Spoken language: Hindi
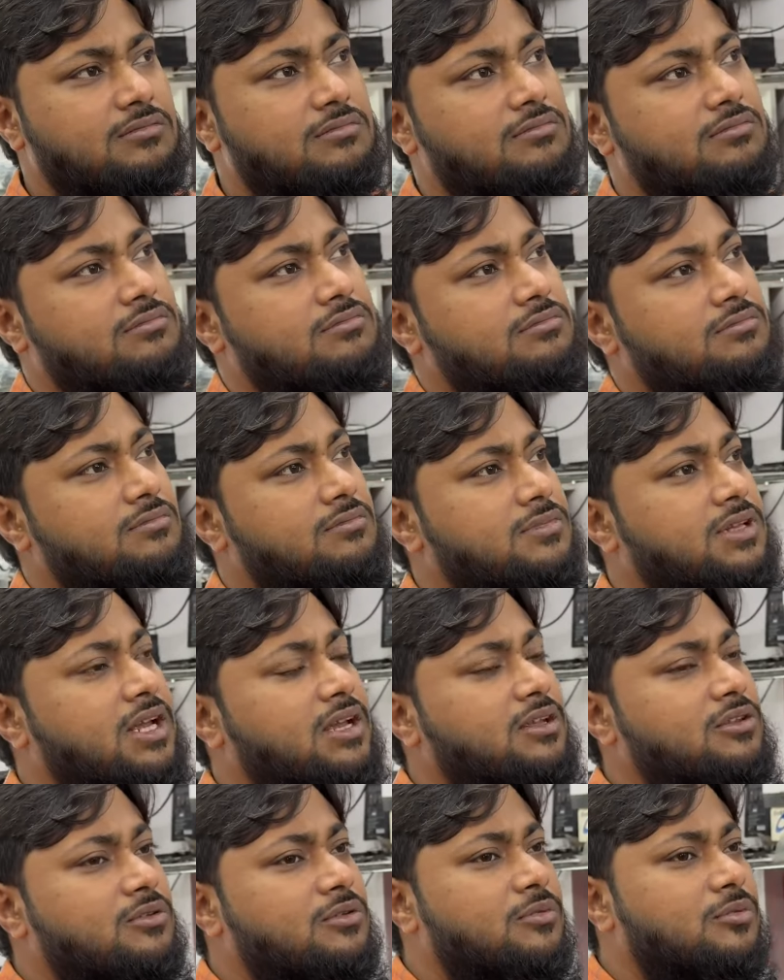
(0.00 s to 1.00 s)

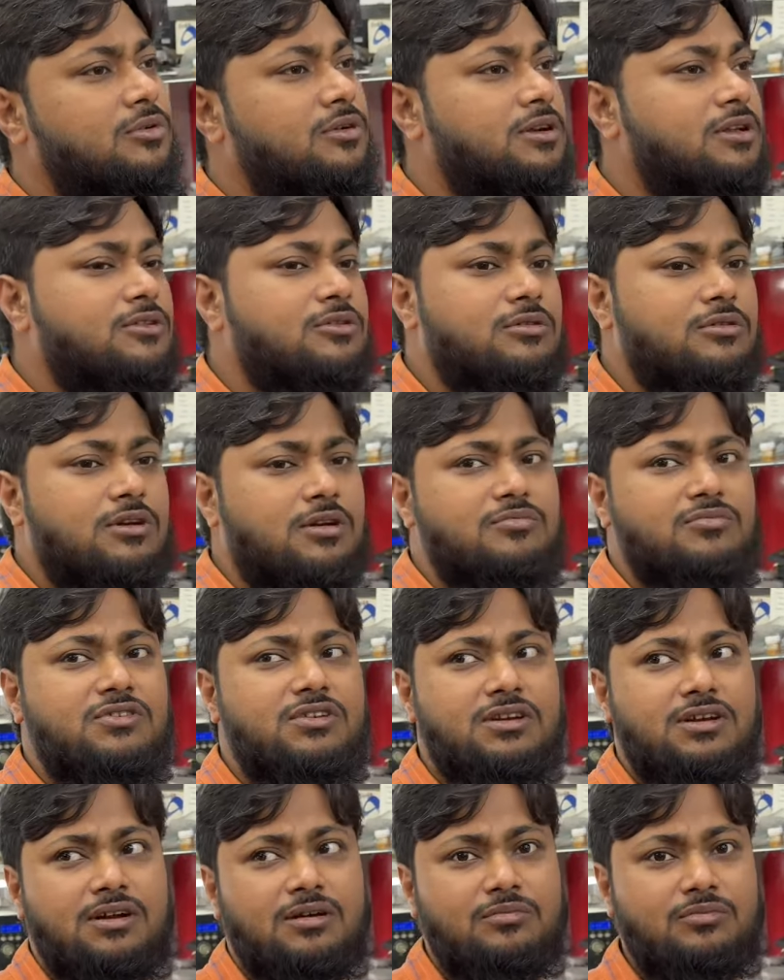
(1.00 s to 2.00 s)
नहीं तो बोले तो कम
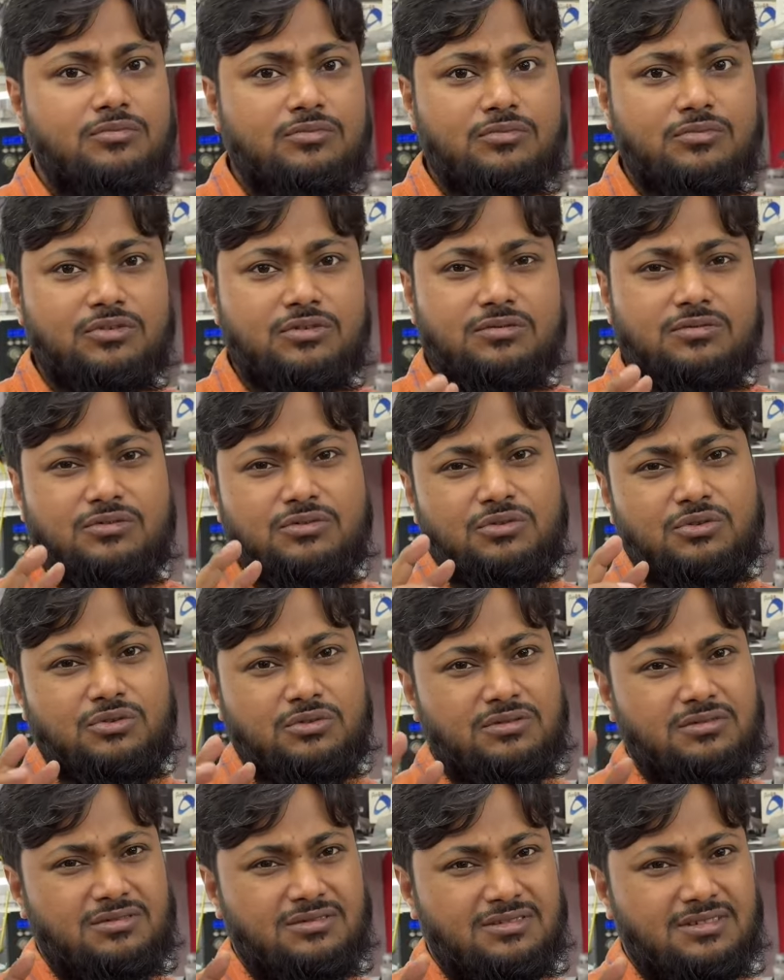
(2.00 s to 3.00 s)
से कम
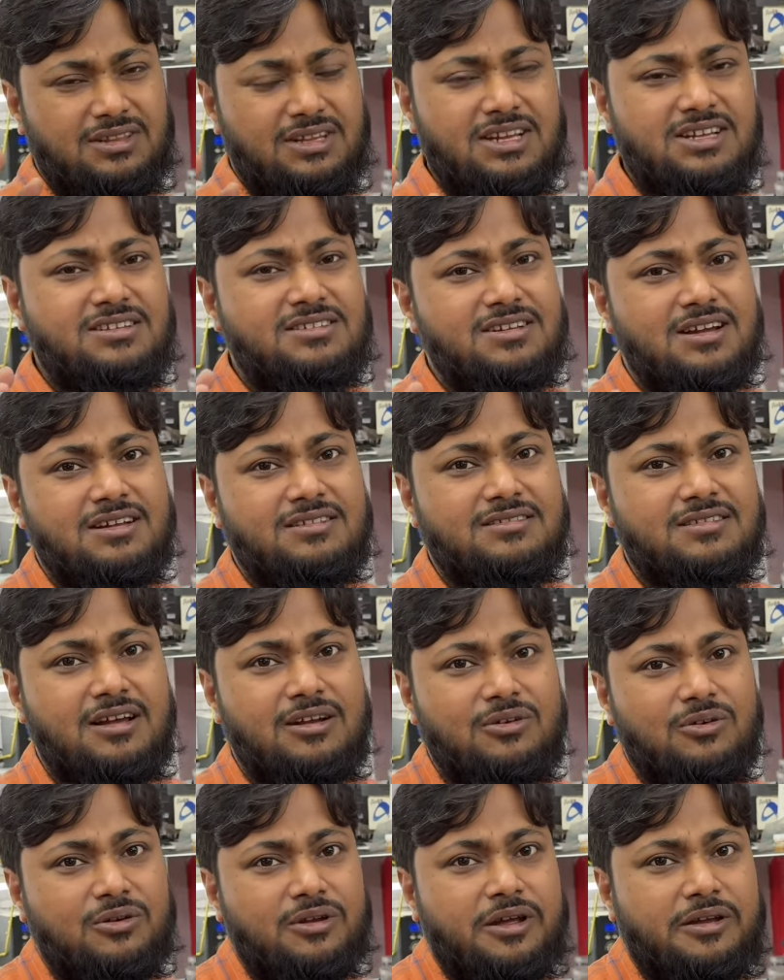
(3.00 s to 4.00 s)
तीन चार
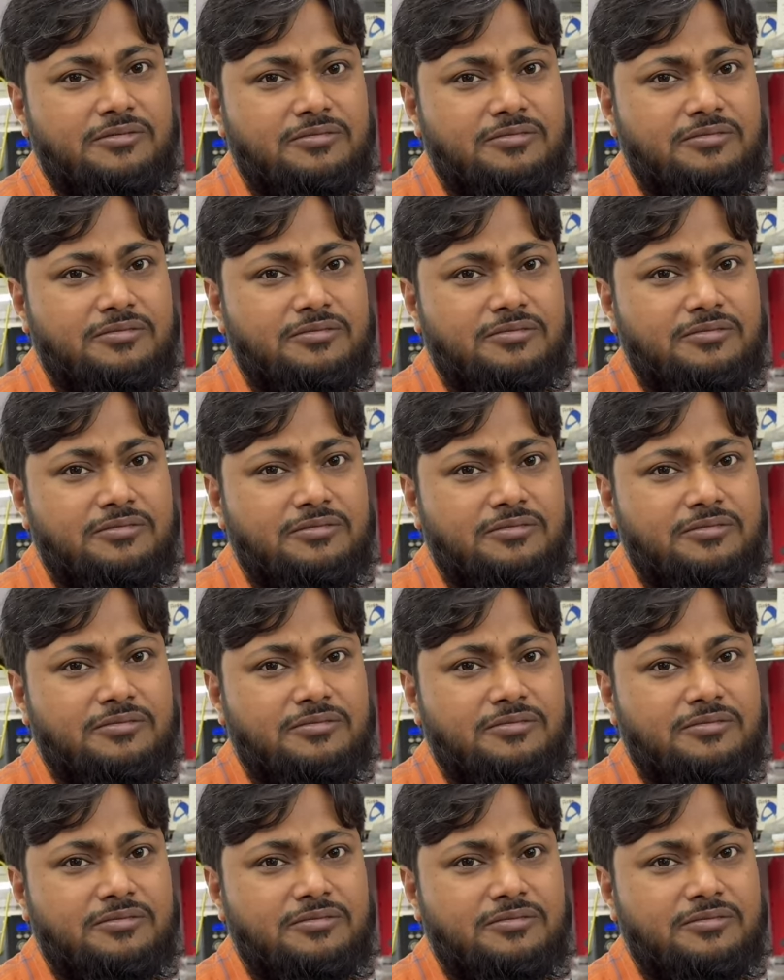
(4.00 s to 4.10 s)
साल हो गया